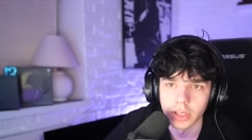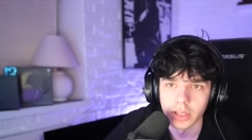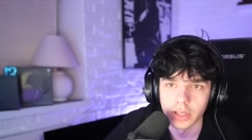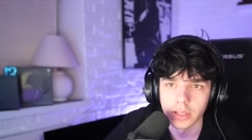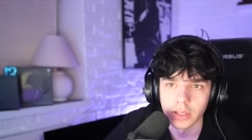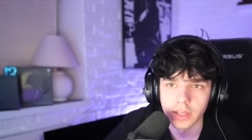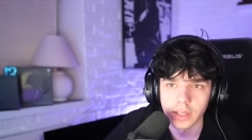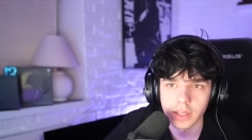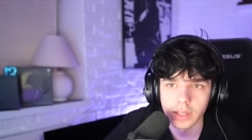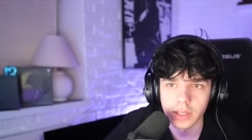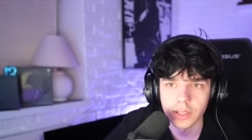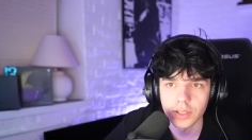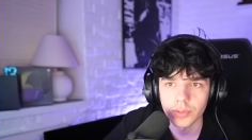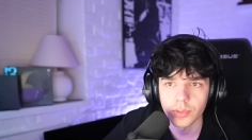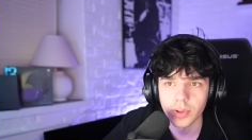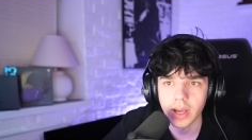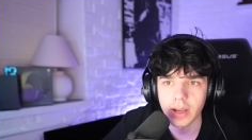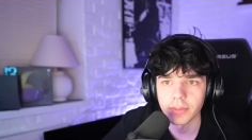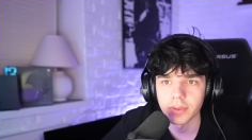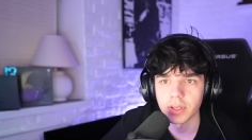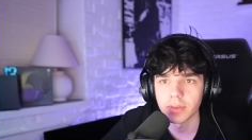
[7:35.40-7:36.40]
yy, jedne
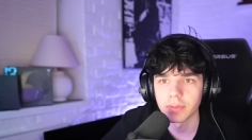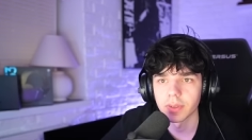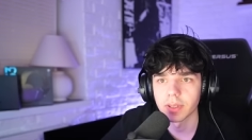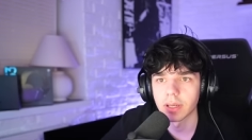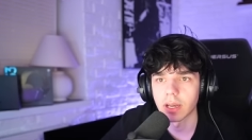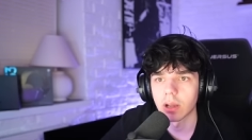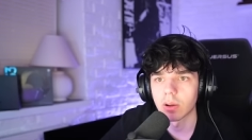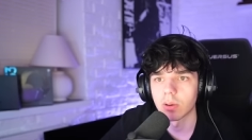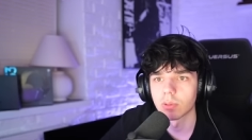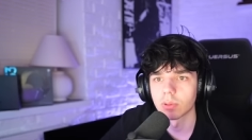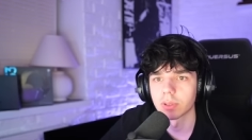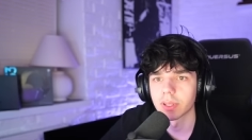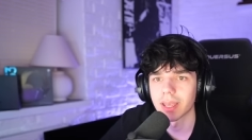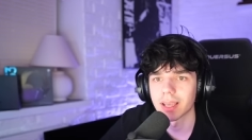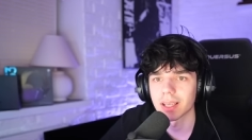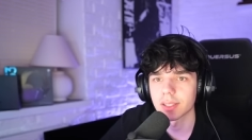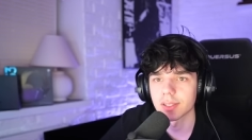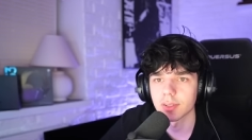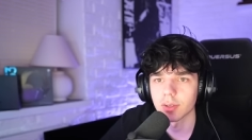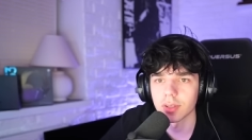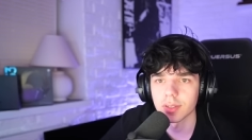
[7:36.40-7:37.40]
słuchawki wygrał
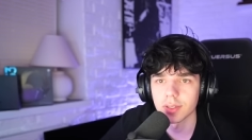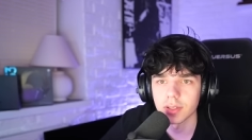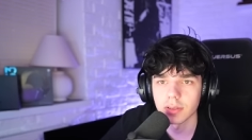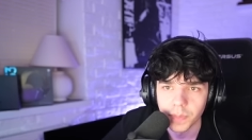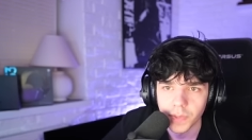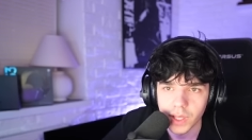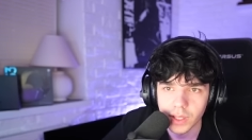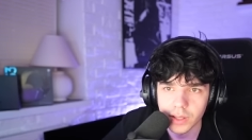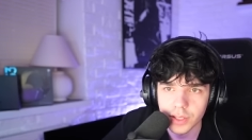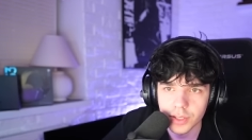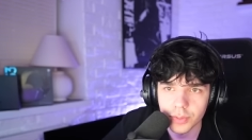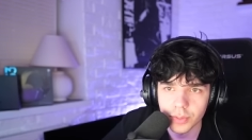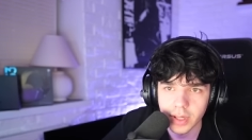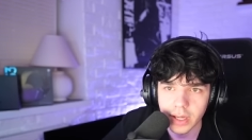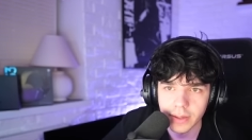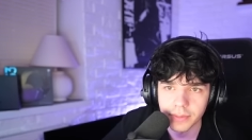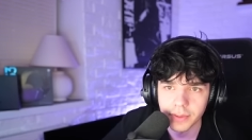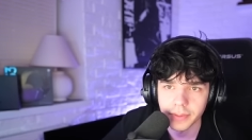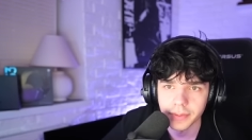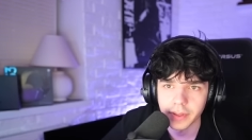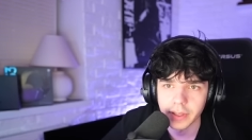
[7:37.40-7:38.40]
Nexos, jedne
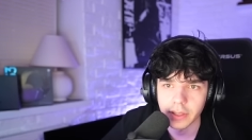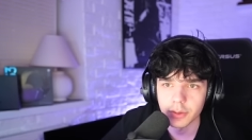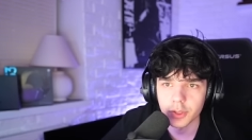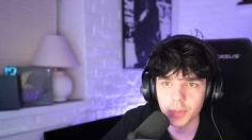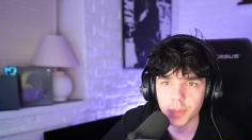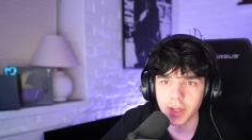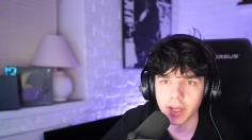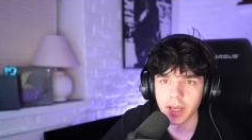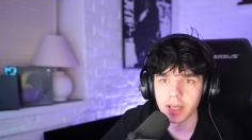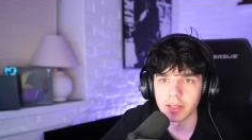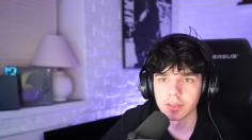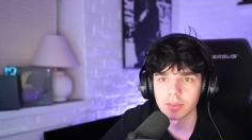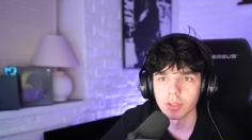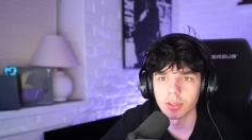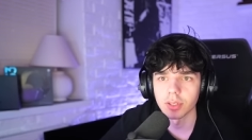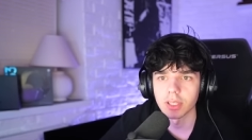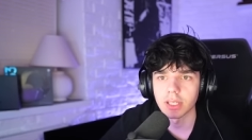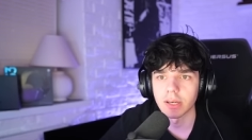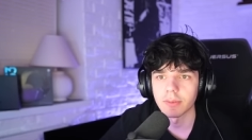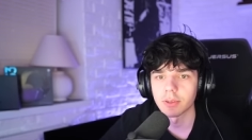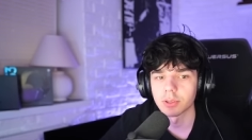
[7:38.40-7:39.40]
słuchawki wygrał Spaghetto
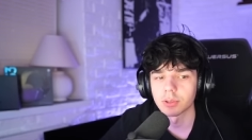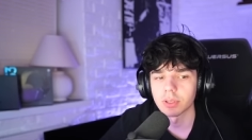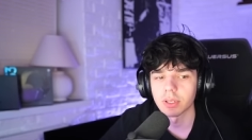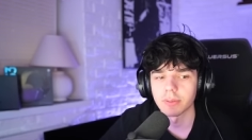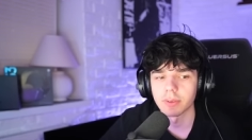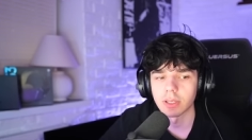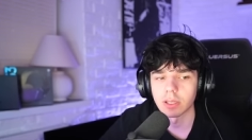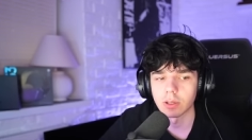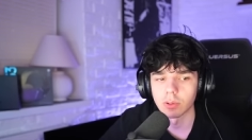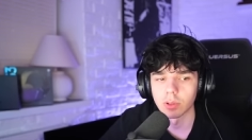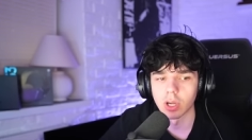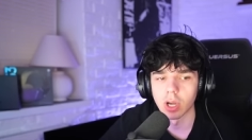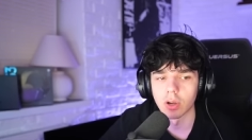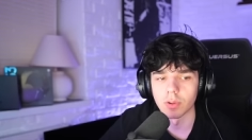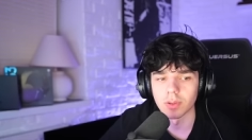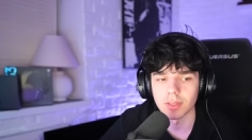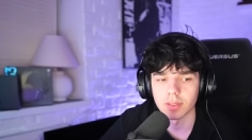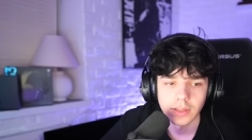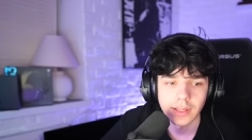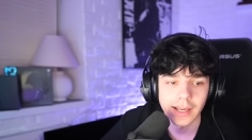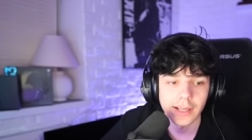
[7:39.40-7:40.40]
i klawiaturę wygrał
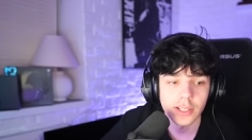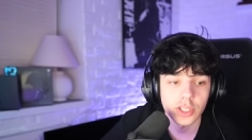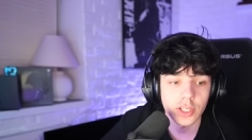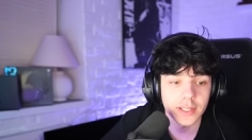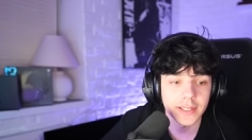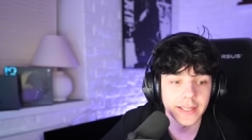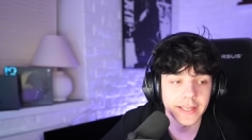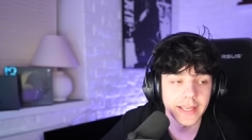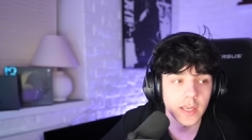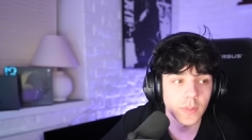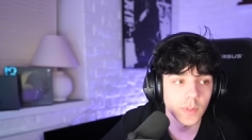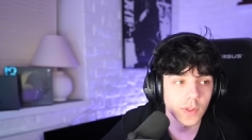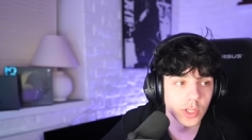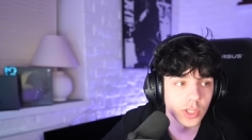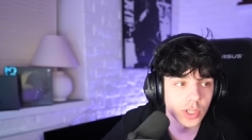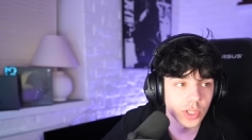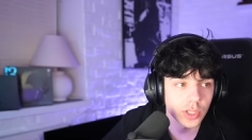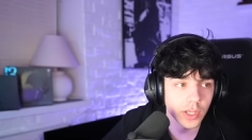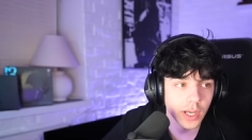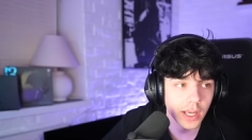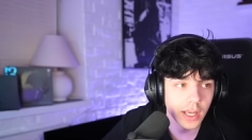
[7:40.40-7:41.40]
Ghost. Także
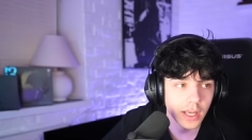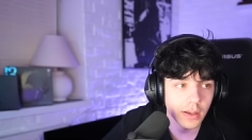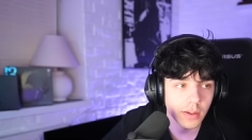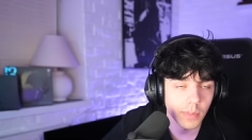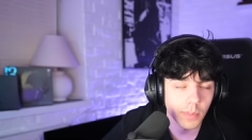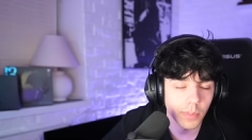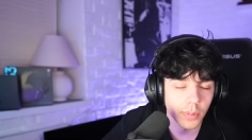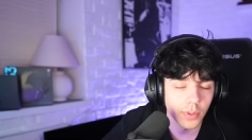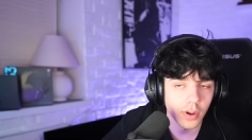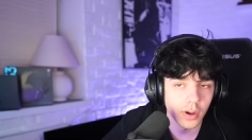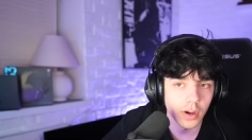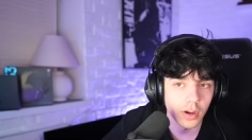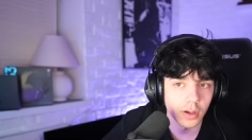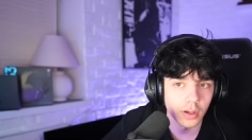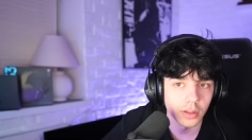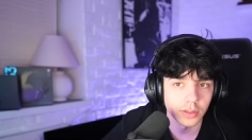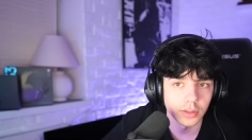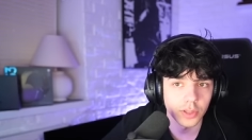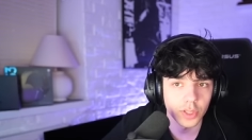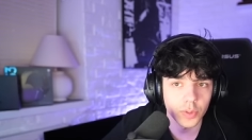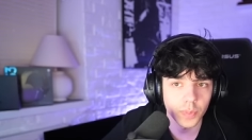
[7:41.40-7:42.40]
zajebiście,
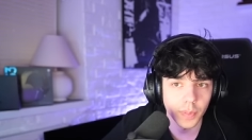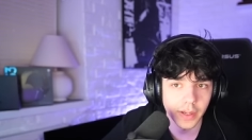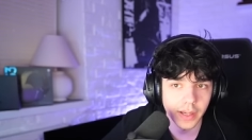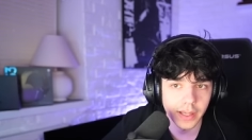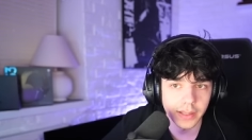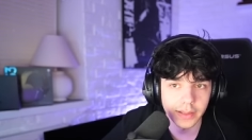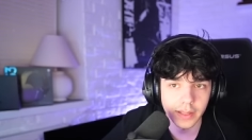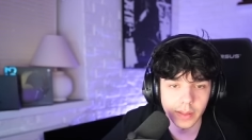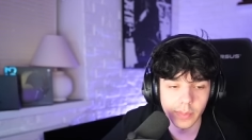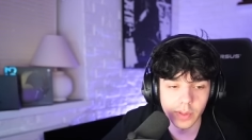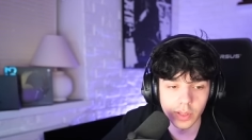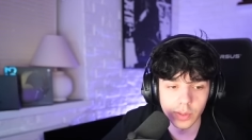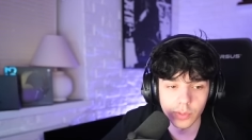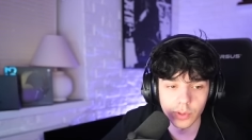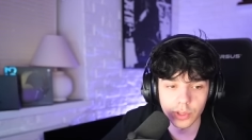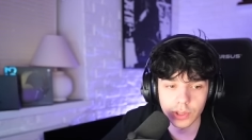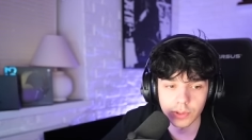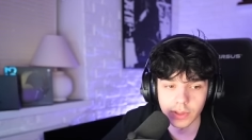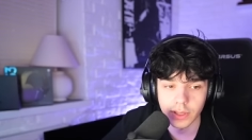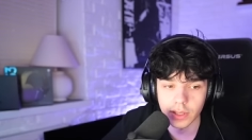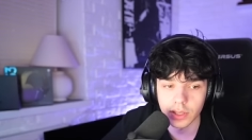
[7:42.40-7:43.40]
bo do Spaghetta będę
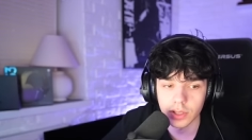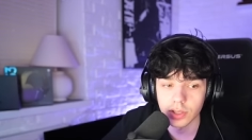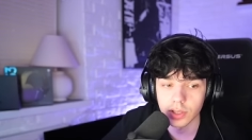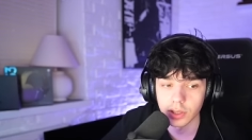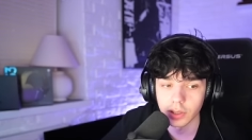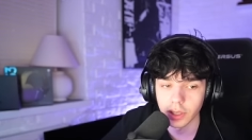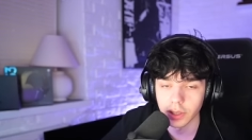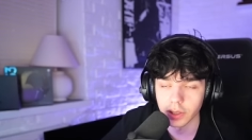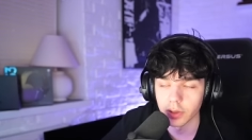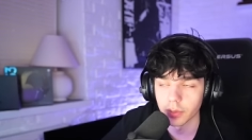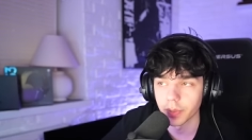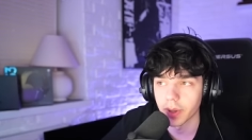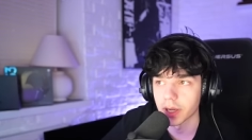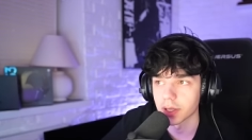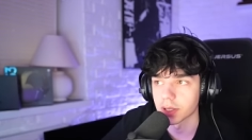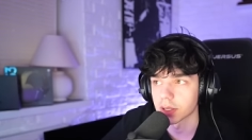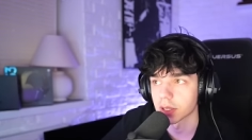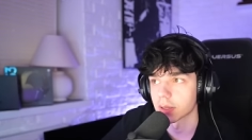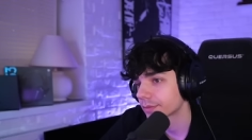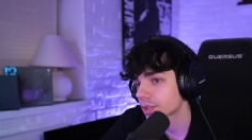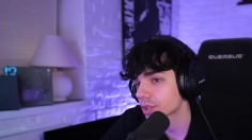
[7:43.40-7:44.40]
musiał nadać tylko jedną
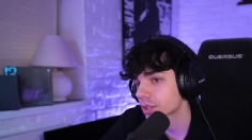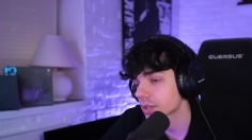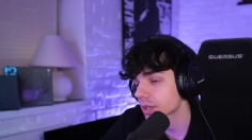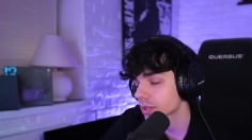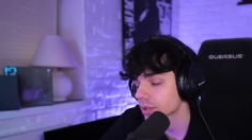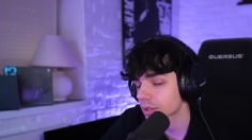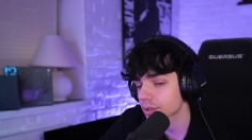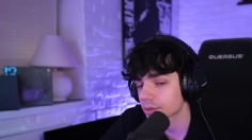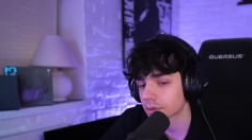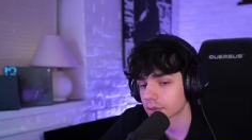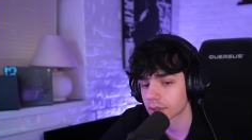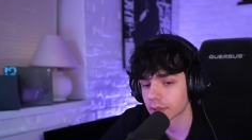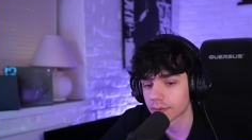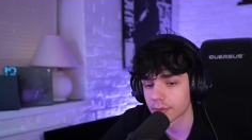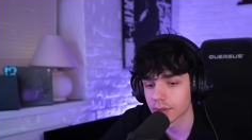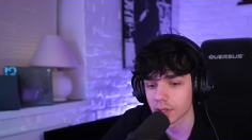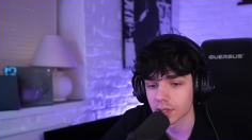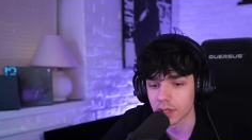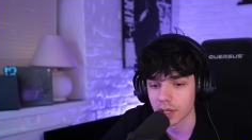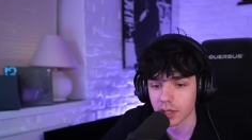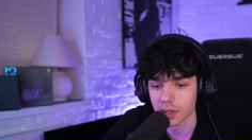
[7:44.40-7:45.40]
paczkę. 13 zł w
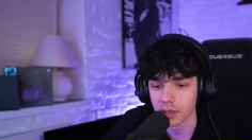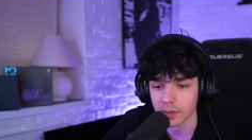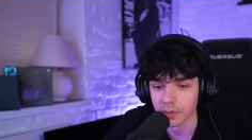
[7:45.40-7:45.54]
kieszeni.